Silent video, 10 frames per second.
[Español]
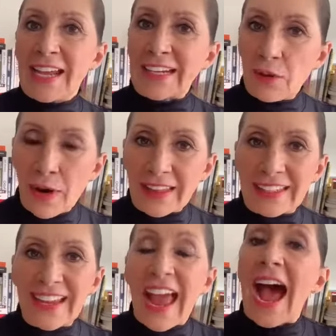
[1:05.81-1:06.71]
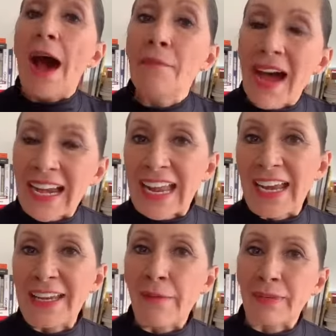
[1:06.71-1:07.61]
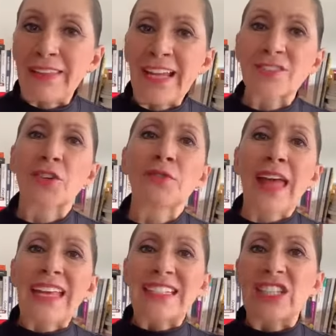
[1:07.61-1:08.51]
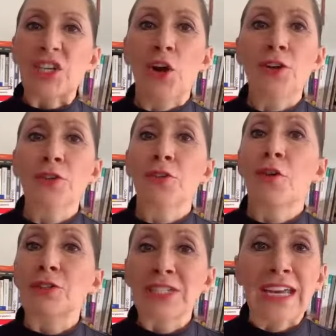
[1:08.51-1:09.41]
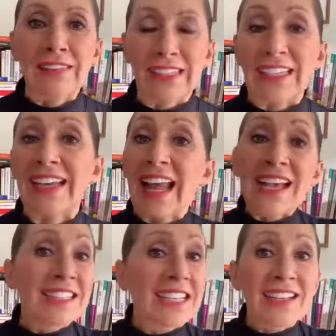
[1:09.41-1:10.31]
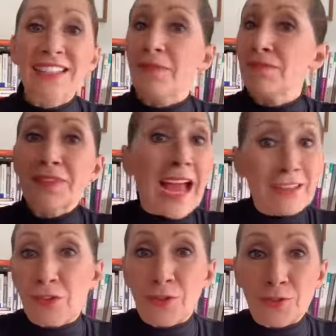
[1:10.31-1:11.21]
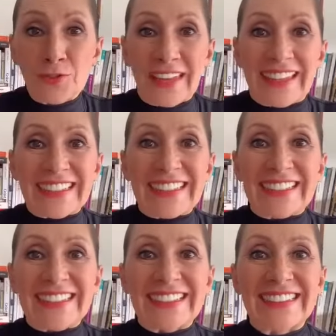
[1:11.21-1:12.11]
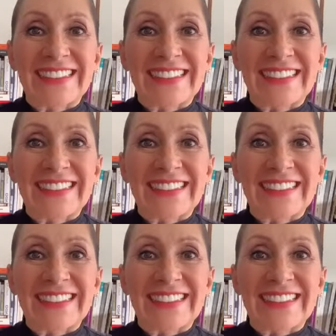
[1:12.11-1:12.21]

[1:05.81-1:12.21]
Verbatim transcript: Recuerden, amar, leer y aprender son una decisión consciente. Gracias a todos ustedes.